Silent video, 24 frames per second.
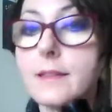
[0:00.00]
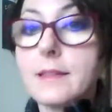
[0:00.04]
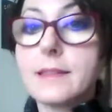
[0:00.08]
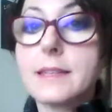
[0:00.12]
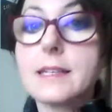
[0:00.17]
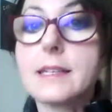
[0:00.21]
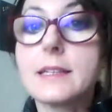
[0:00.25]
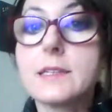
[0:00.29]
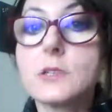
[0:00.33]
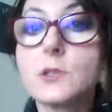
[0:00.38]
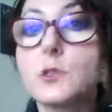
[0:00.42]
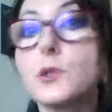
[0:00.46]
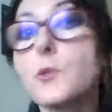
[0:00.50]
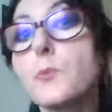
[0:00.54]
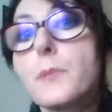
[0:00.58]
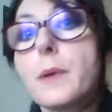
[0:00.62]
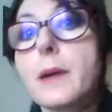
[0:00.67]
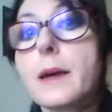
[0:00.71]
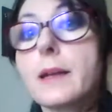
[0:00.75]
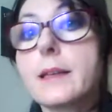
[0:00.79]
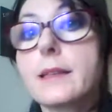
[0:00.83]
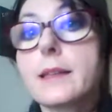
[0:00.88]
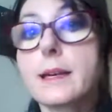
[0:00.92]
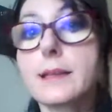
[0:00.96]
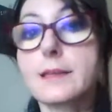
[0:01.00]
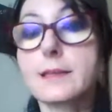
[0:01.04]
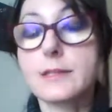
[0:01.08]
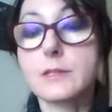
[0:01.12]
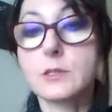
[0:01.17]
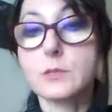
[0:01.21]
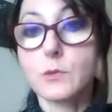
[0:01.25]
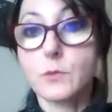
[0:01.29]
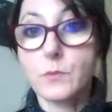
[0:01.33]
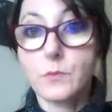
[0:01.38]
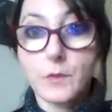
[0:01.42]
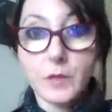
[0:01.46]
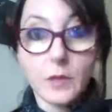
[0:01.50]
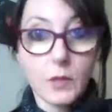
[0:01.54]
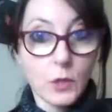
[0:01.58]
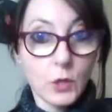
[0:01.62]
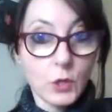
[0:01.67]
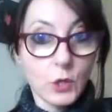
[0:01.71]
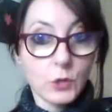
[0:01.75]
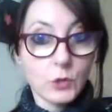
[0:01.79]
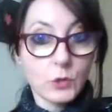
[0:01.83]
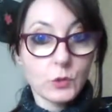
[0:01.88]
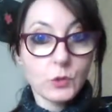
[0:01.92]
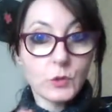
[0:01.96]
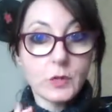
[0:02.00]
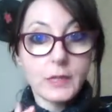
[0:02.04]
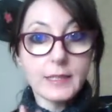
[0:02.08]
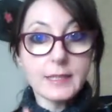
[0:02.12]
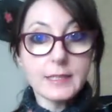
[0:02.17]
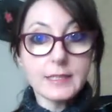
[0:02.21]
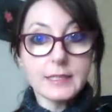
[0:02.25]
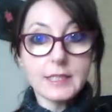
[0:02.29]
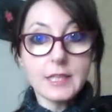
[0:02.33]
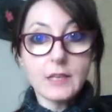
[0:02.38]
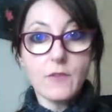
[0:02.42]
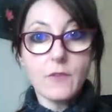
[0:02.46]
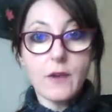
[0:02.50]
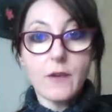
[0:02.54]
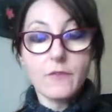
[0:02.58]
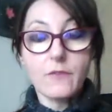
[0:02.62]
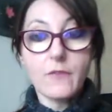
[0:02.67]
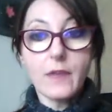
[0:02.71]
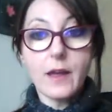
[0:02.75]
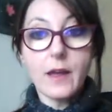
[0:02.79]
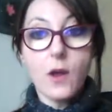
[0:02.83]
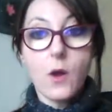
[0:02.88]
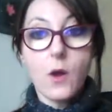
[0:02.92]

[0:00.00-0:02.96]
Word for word: de superhydratation. Donc, qu'est-ce qu'il va faire